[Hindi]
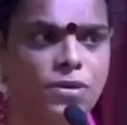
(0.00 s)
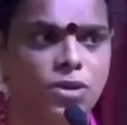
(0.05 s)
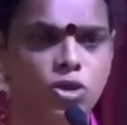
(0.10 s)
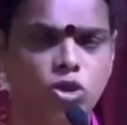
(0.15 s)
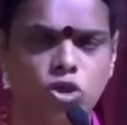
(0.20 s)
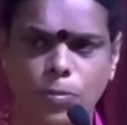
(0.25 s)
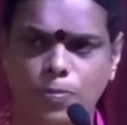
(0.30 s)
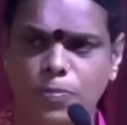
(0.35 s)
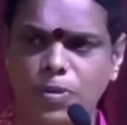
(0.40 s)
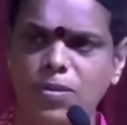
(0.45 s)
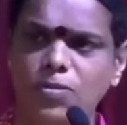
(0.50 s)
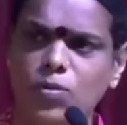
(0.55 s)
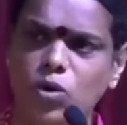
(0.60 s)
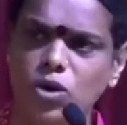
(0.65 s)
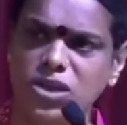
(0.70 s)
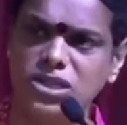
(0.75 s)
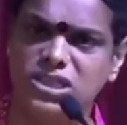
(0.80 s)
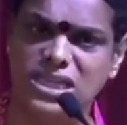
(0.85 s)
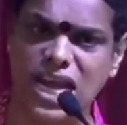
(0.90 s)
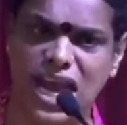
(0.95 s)
सुप्रीम
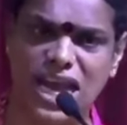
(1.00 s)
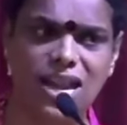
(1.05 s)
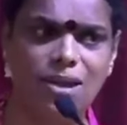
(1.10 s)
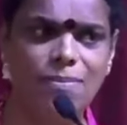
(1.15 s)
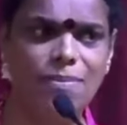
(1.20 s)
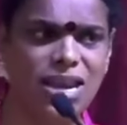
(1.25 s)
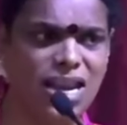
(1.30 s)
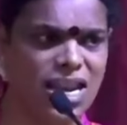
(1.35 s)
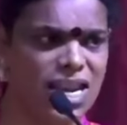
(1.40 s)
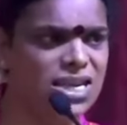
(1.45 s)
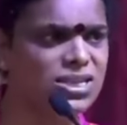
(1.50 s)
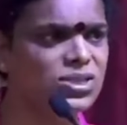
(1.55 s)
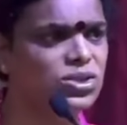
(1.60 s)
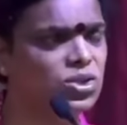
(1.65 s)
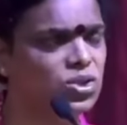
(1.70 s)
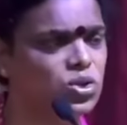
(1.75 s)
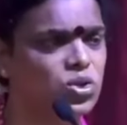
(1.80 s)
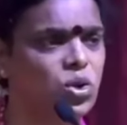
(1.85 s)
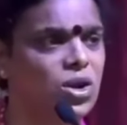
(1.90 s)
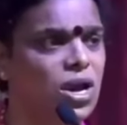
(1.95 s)
कोर्ट जाना मेरे लिए
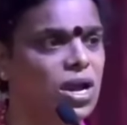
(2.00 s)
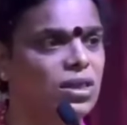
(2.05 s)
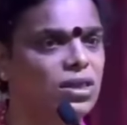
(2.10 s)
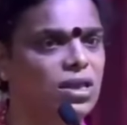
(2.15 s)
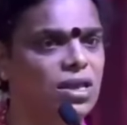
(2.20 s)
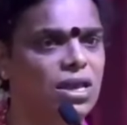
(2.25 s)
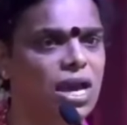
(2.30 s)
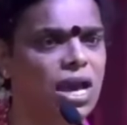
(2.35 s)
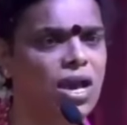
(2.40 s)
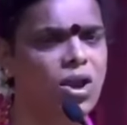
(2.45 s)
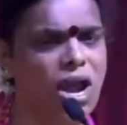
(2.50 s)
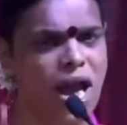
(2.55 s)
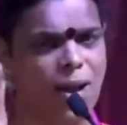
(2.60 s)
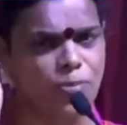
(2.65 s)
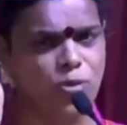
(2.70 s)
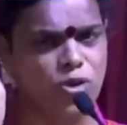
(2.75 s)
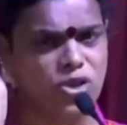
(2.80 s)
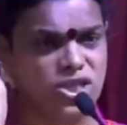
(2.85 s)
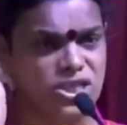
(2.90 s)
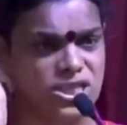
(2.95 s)
शोकांतिका है और
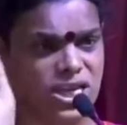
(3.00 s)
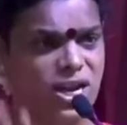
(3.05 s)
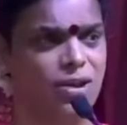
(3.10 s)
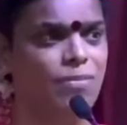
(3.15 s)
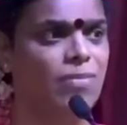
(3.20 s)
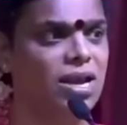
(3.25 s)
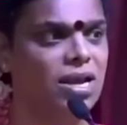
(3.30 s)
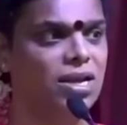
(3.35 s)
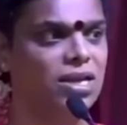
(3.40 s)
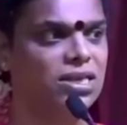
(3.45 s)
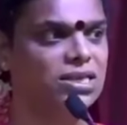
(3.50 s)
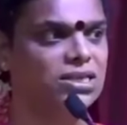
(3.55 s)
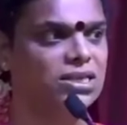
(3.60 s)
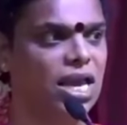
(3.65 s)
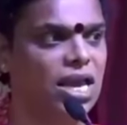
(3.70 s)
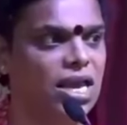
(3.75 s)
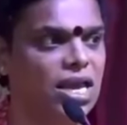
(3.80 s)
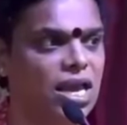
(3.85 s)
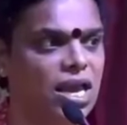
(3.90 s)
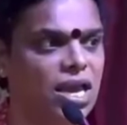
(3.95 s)
आपको शर्म लगनी
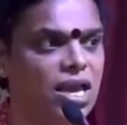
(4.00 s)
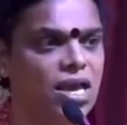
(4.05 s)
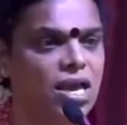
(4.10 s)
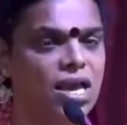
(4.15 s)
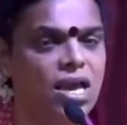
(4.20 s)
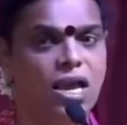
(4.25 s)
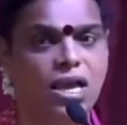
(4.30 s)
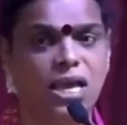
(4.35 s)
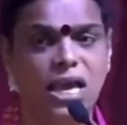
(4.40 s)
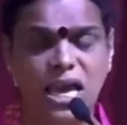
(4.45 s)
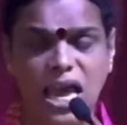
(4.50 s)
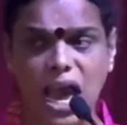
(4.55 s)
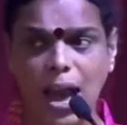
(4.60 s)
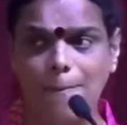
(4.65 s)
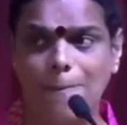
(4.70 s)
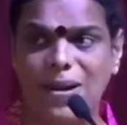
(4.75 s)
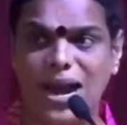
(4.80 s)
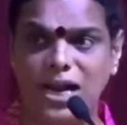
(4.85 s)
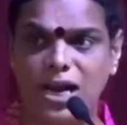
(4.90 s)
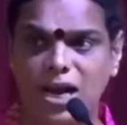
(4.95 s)
चाहिए कि की ह्या
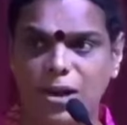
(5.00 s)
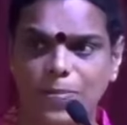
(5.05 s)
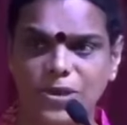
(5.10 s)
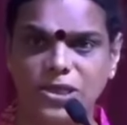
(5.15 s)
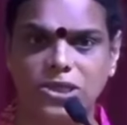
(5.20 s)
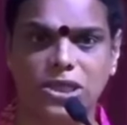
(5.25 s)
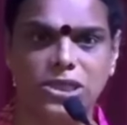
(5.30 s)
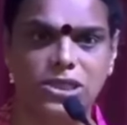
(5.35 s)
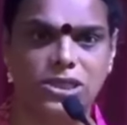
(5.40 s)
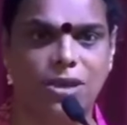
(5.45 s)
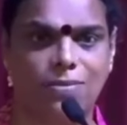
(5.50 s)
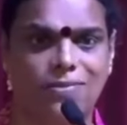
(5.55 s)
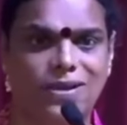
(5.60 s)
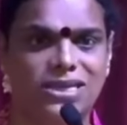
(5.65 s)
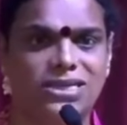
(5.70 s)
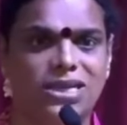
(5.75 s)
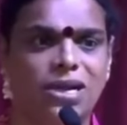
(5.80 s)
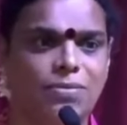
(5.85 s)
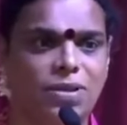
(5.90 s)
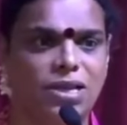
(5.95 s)
पांढरपेशा
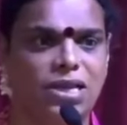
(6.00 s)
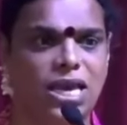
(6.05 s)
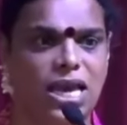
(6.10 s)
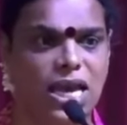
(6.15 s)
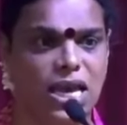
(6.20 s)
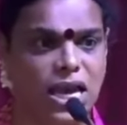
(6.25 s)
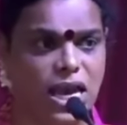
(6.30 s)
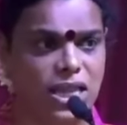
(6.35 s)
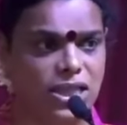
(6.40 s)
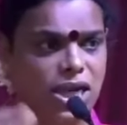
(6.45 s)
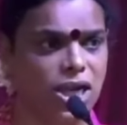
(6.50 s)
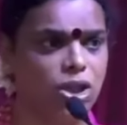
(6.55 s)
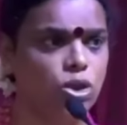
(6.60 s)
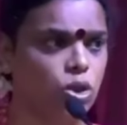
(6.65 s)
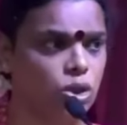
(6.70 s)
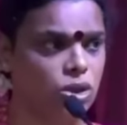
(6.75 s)
समाजामध्ये एखादा